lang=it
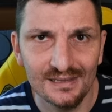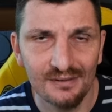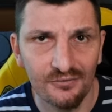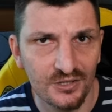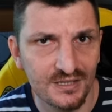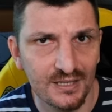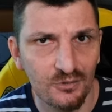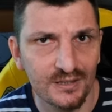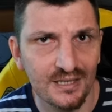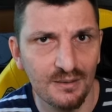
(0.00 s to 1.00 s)
che forse è
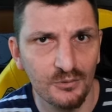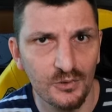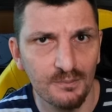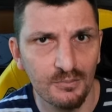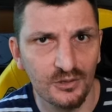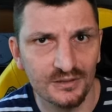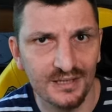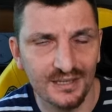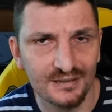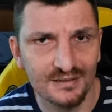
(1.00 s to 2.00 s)
una delle più
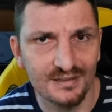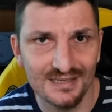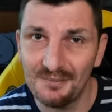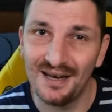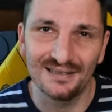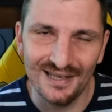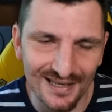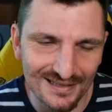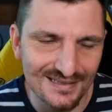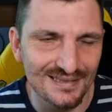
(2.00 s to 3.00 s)
importanti insieme alla
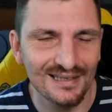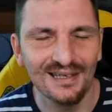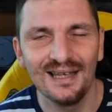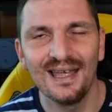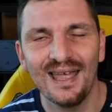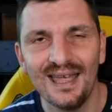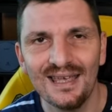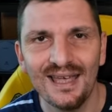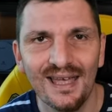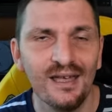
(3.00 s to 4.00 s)
terza, è
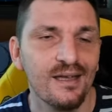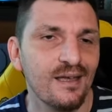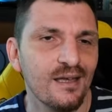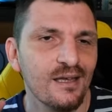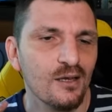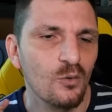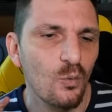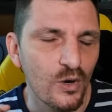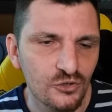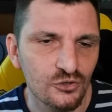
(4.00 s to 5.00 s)
che
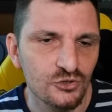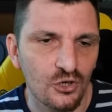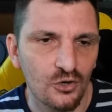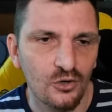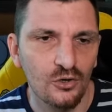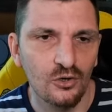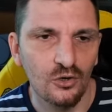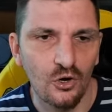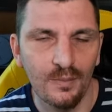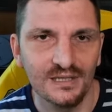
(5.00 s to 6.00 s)
questo gioco
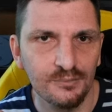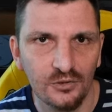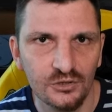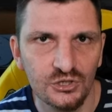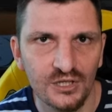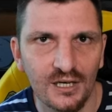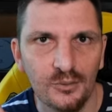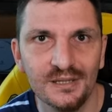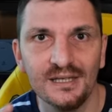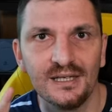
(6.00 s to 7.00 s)
come tipologia,
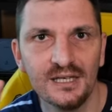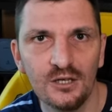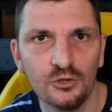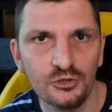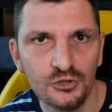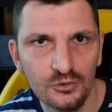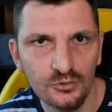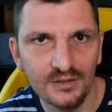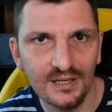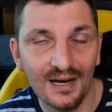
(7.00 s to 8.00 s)
quindi hero
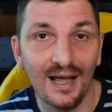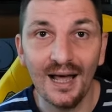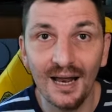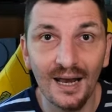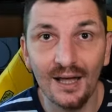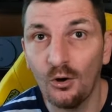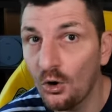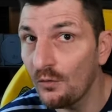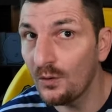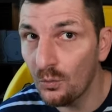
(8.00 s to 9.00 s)
shooter alla
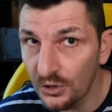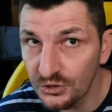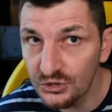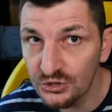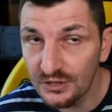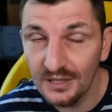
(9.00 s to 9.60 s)
Overwatch